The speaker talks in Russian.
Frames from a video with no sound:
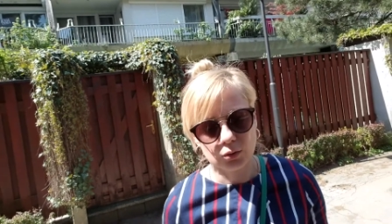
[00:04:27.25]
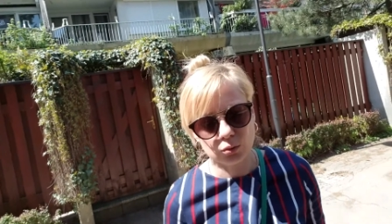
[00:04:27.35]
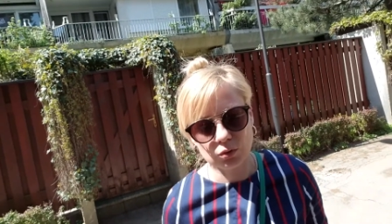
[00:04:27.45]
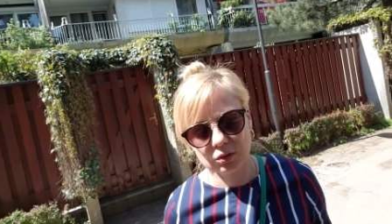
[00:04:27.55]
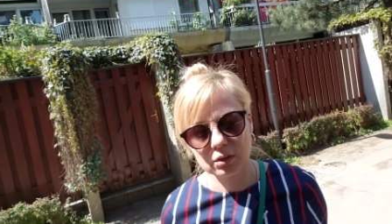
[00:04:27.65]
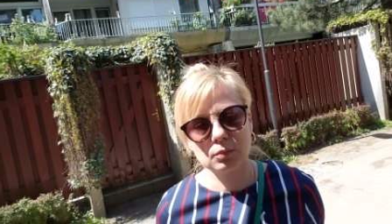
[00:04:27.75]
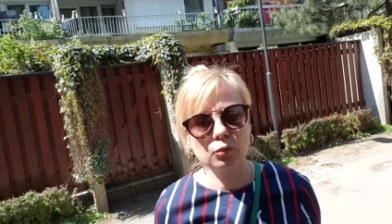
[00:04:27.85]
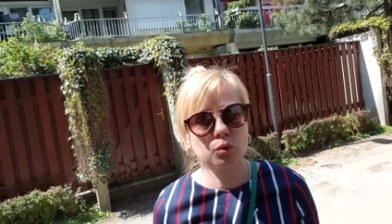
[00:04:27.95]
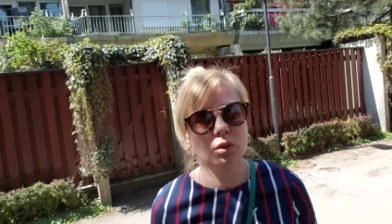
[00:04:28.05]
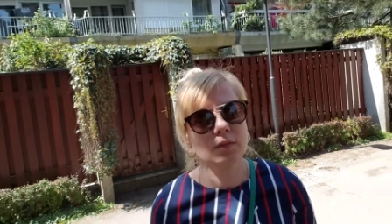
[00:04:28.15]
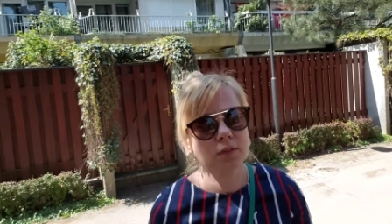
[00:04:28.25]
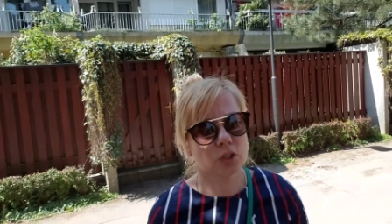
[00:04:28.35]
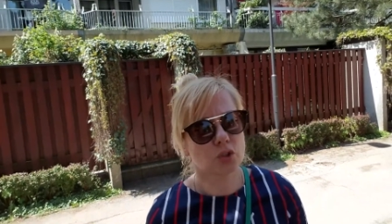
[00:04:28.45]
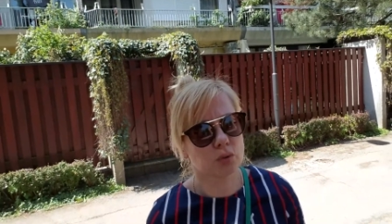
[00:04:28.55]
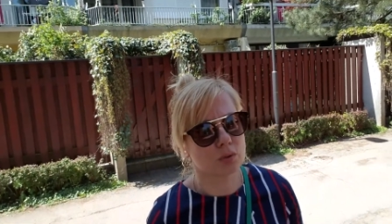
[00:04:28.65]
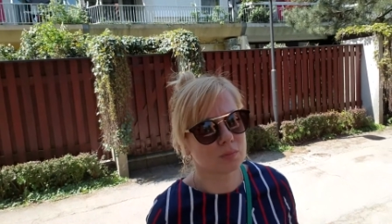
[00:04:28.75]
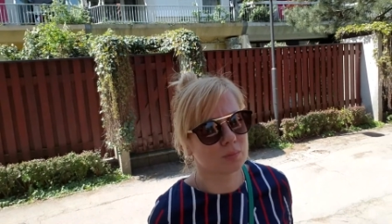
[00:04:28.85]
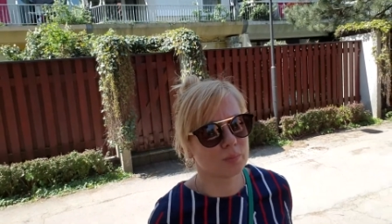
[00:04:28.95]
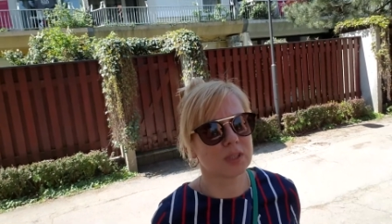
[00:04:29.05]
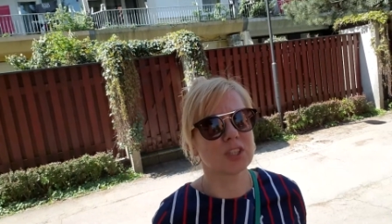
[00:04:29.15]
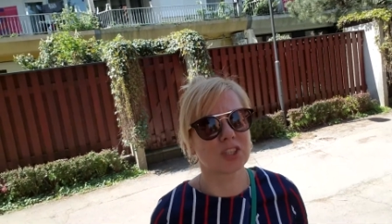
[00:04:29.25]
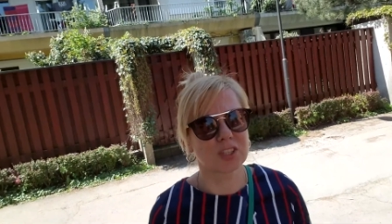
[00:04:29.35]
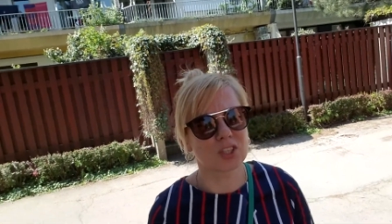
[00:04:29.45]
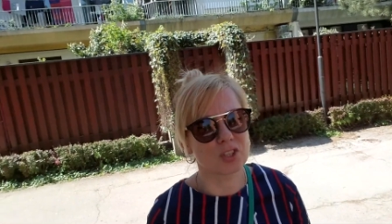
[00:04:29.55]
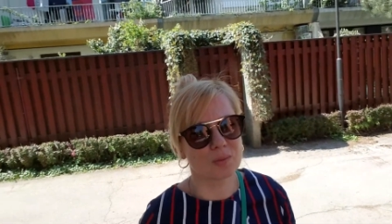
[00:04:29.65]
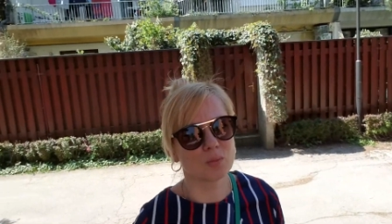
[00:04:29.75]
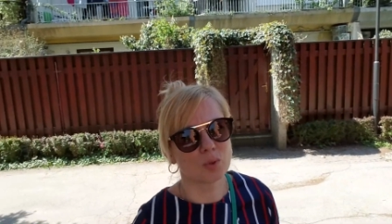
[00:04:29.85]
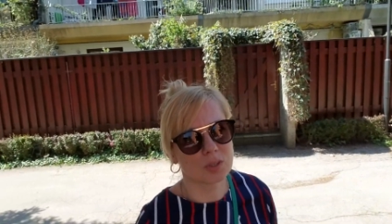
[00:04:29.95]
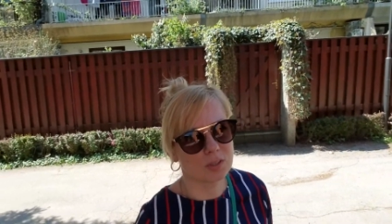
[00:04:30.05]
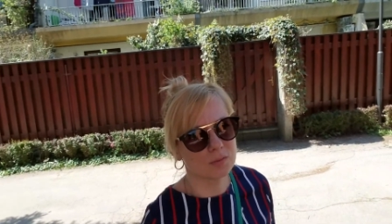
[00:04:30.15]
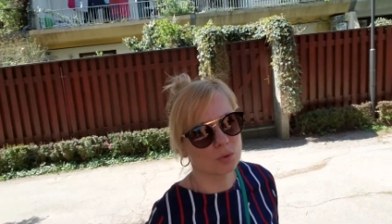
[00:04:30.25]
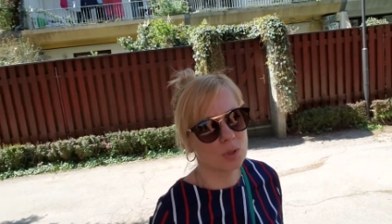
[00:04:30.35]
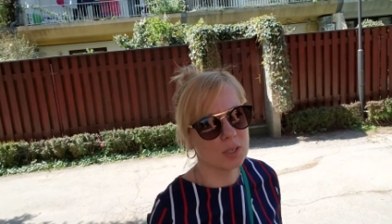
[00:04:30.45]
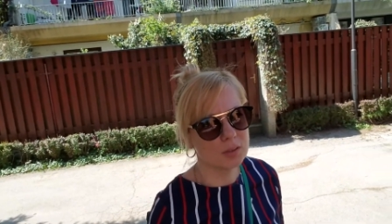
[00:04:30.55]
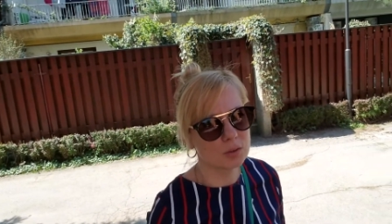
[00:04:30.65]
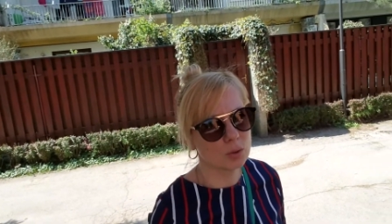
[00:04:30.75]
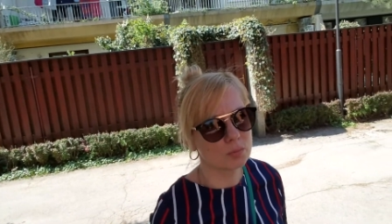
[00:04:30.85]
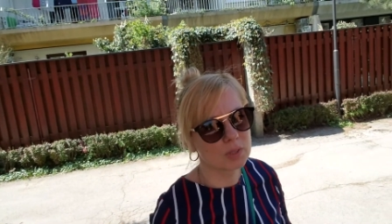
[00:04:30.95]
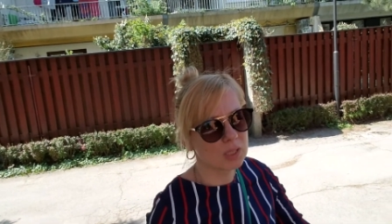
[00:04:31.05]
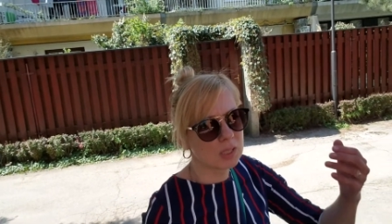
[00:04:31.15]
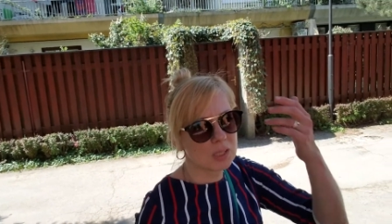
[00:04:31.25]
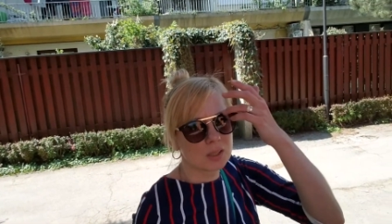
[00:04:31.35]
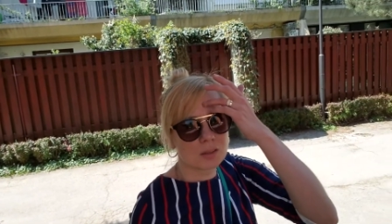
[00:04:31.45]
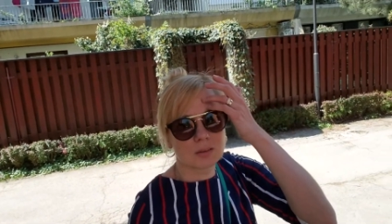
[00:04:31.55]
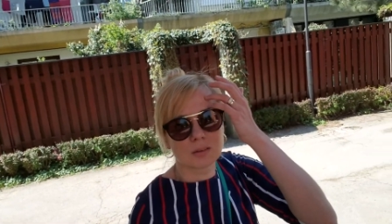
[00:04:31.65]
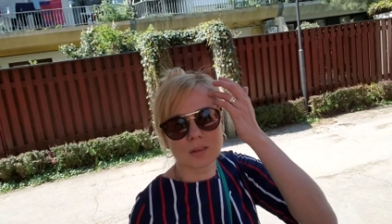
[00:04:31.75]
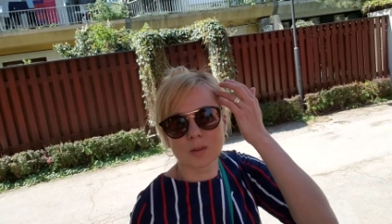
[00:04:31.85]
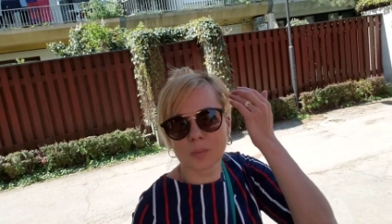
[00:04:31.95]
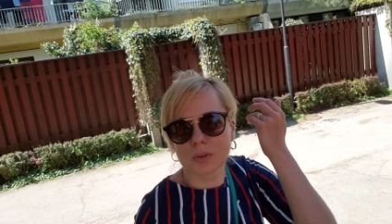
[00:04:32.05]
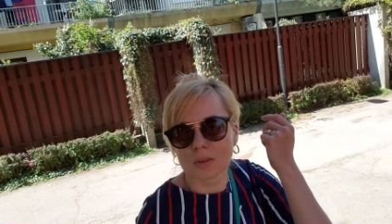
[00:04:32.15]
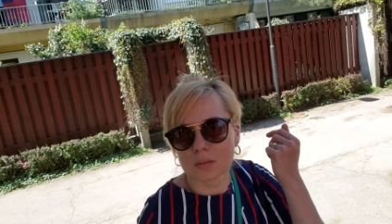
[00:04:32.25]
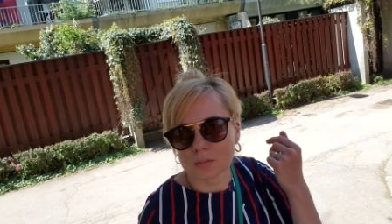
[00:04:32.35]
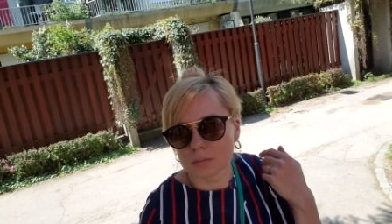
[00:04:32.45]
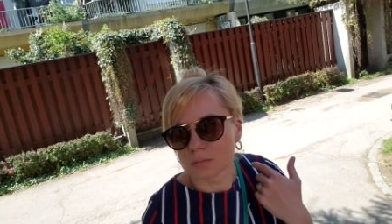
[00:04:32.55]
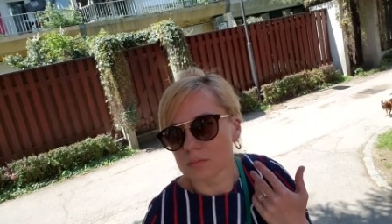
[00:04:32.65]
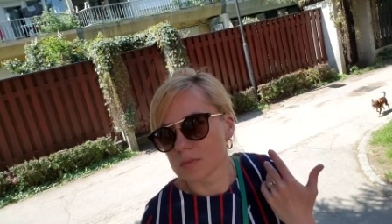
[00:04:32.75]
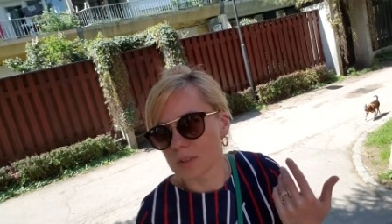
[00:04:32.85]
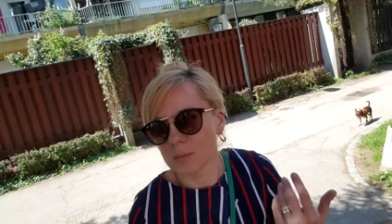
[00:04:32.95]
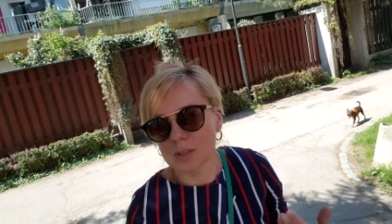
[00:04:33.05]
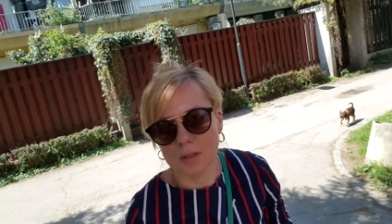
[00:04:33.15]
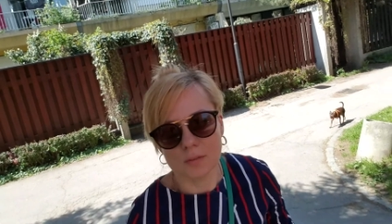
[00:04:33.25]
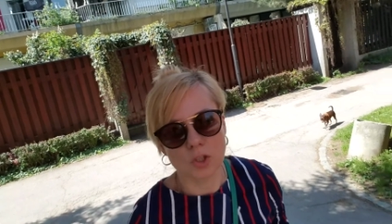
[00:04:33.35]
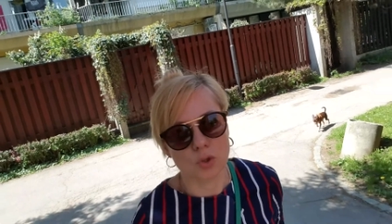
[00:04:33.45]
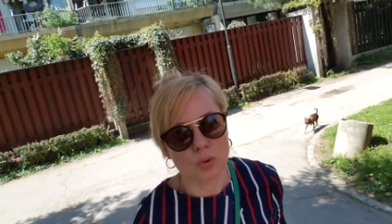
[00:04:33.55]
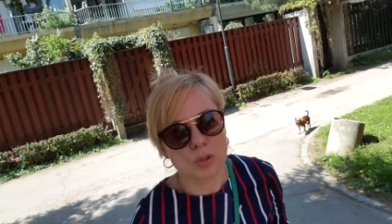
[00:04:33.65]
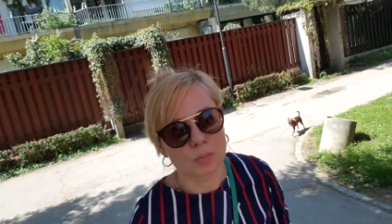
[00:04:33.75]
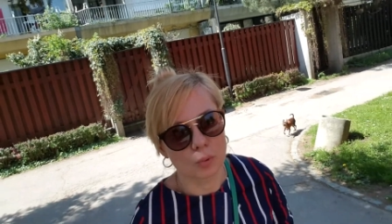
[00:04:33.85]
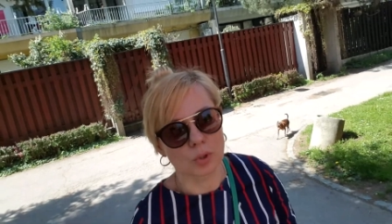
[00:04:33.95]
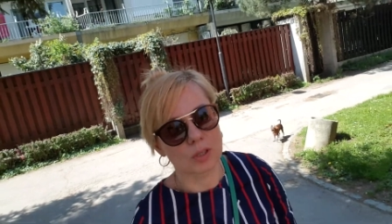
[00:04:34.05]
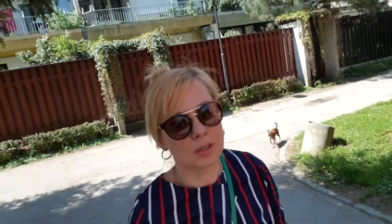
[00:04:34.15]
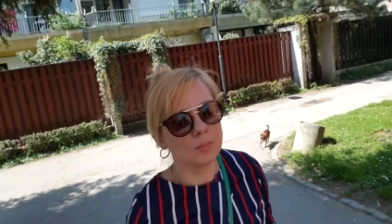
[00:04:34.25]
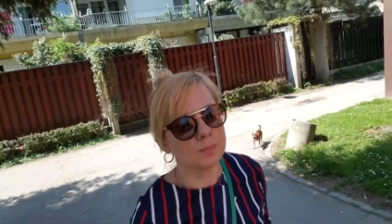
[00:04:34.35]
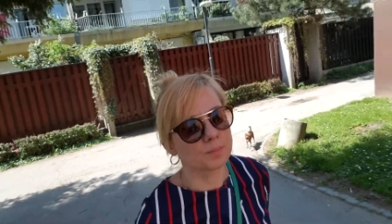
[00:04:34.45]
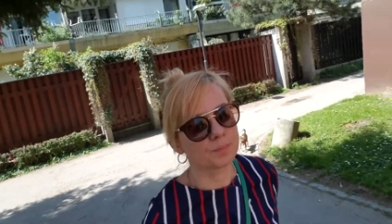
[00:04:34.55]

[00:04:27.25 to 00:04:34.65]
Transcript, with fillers: Ну, то есть это, ну, главное, что бегаешь, конечно, много раз в туалет, но э, как бы самое главное, что неплохо, да?